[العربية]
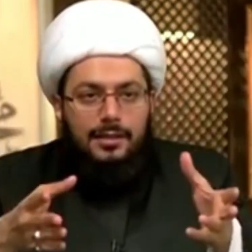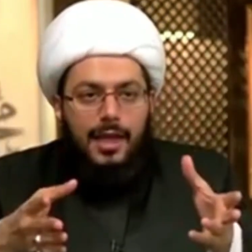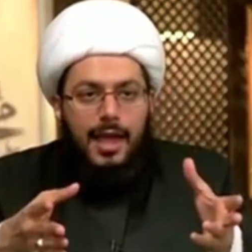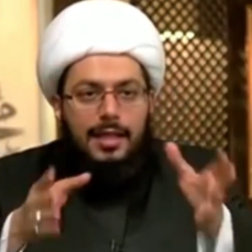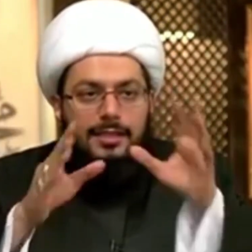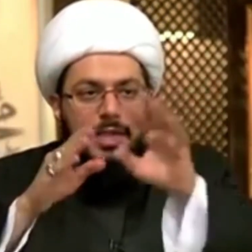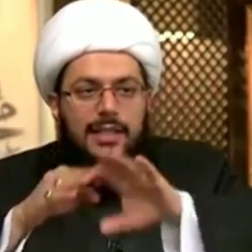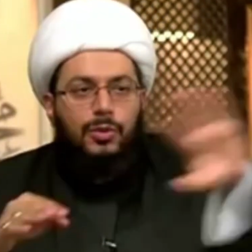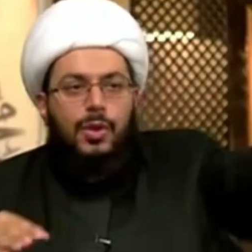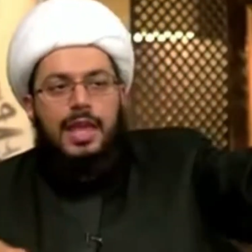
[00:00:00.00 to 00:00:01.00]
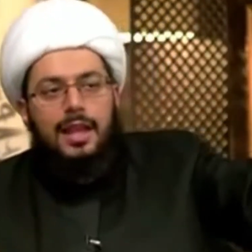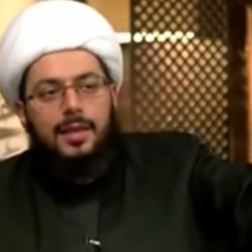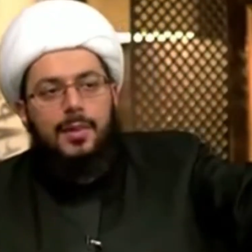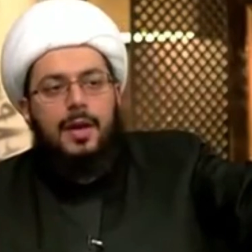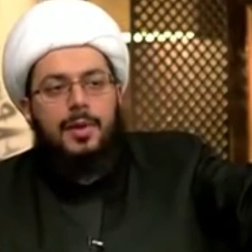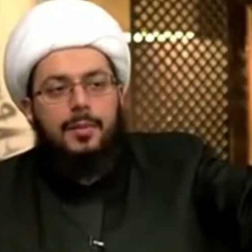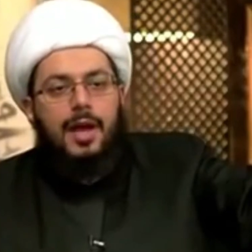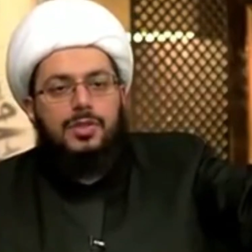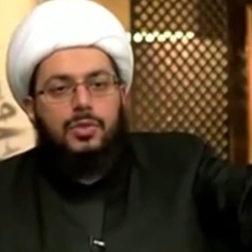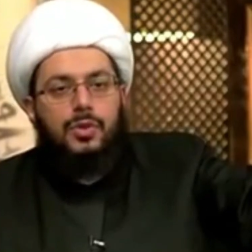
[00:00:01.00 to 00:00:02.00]
ان تترك الامام
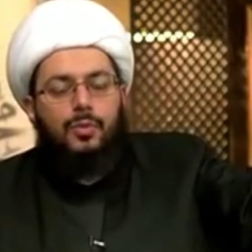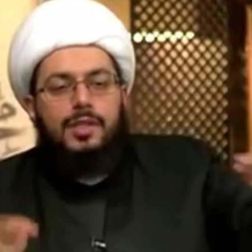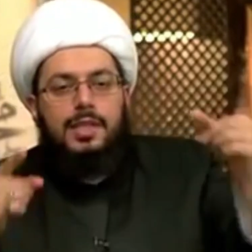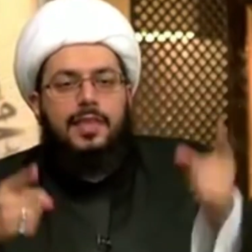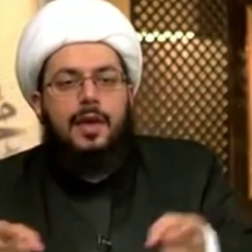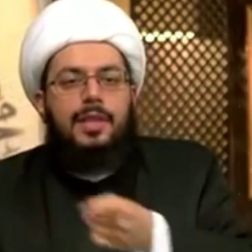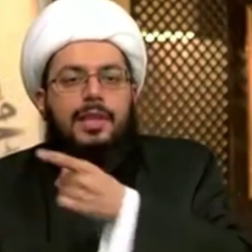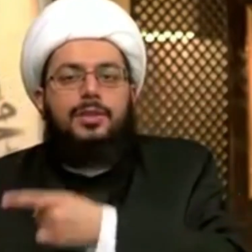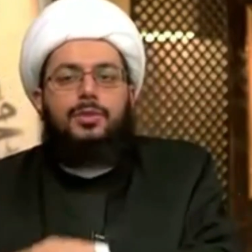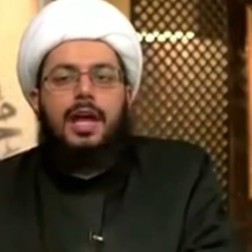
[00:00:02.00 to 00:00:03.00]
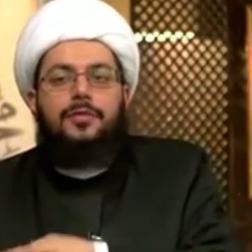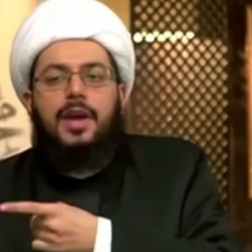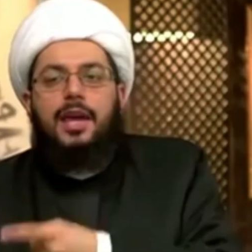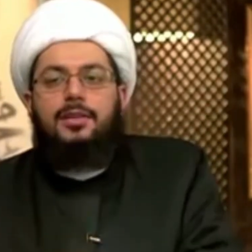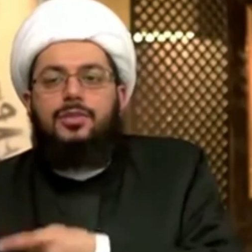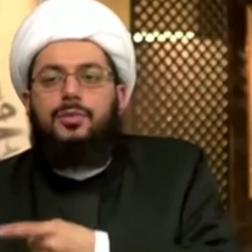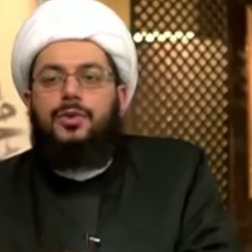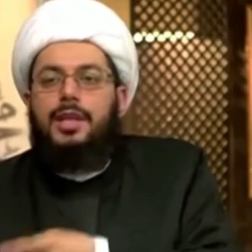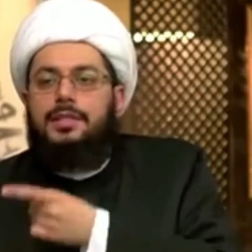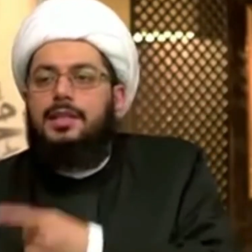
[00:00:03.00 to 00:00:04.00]
المعصوم وتذهب لكي تدافع عن
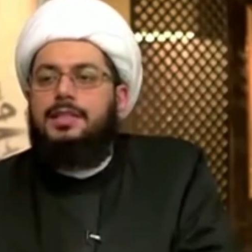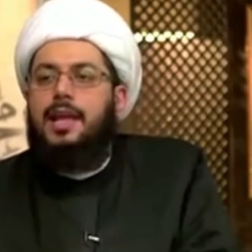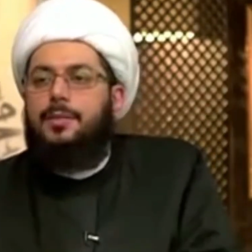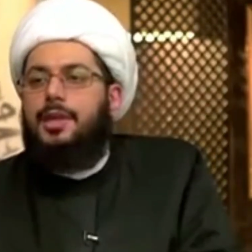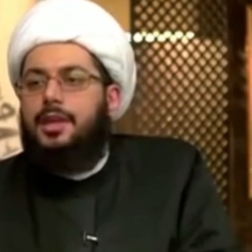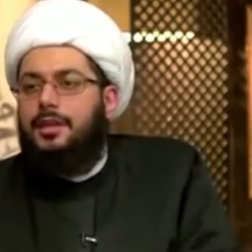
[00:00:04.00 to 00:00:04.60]
الجمهوريه الاسلاميه